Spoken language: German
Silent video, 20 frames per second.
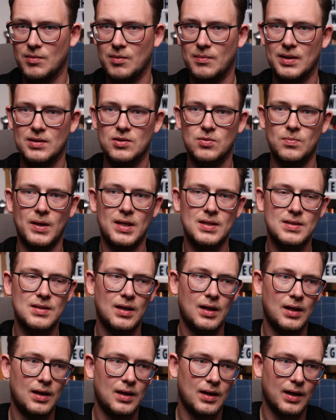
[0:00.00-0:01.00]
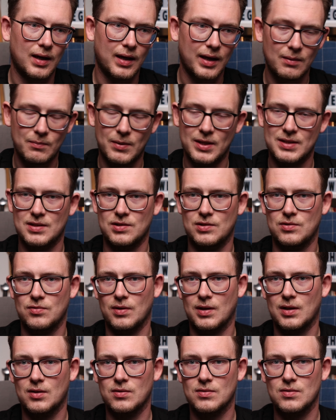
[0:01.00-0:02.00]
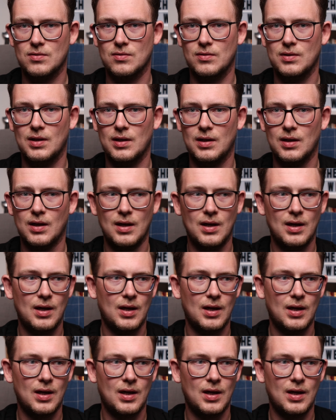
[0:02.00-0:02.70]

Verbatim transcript: Mir macht es Spaß, Ringpanzer zu rekonstruieren.